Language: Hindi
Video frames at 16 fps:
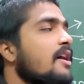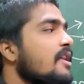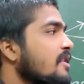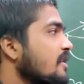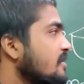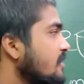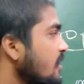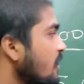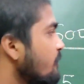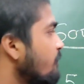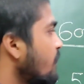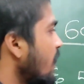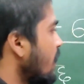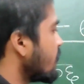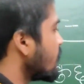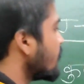तो इसलिए
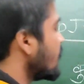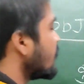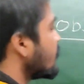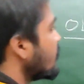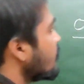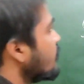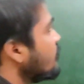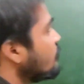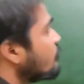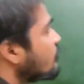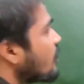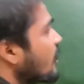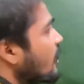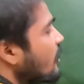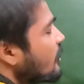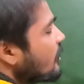12 घंटा नहीं होगा